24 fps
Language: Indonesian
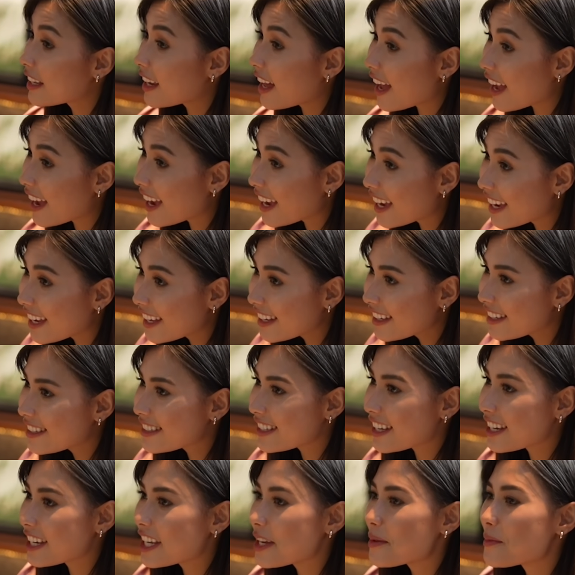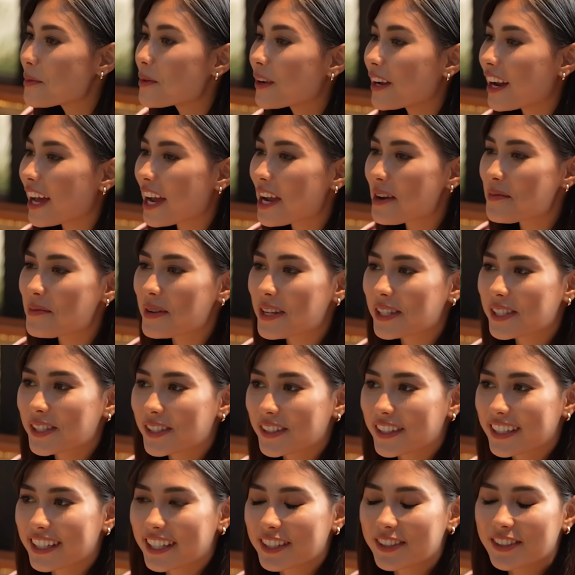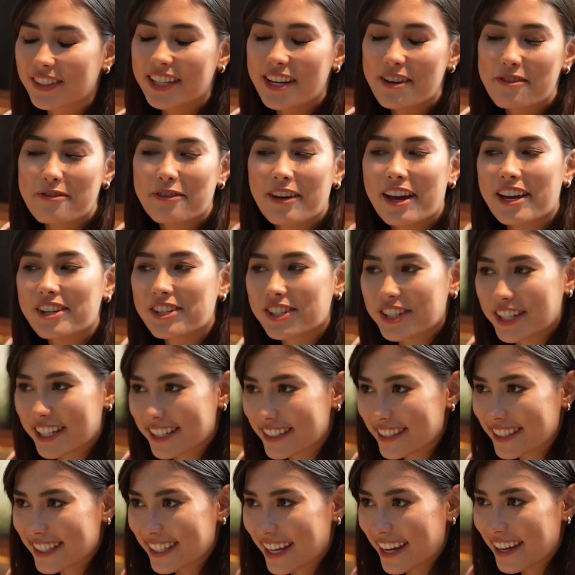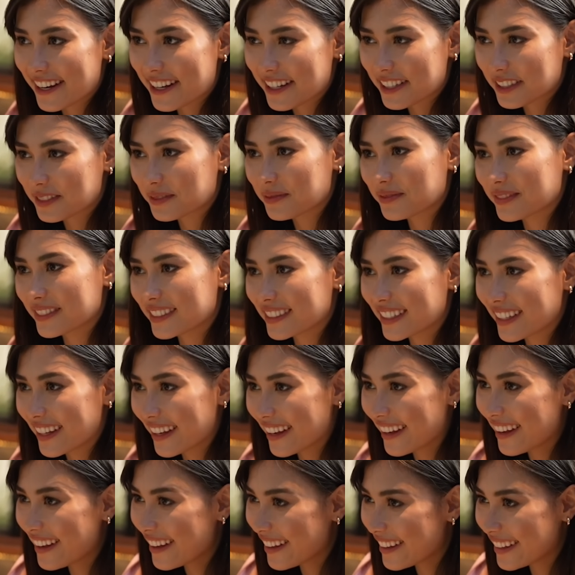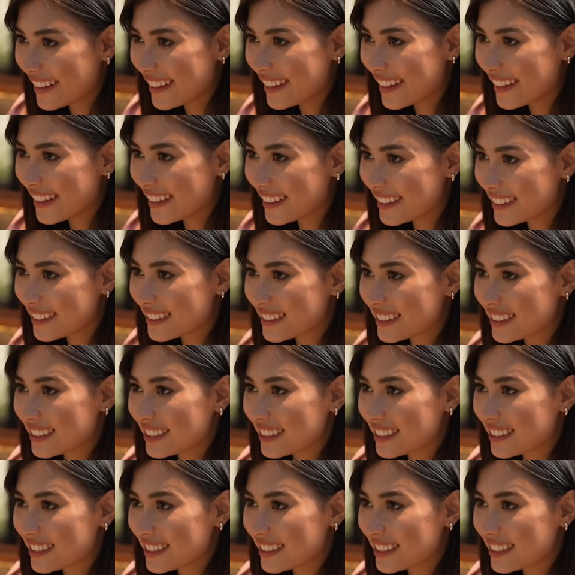line. Wow, jadi seriously? fashion Oke, okay. yeah. jadi it's not only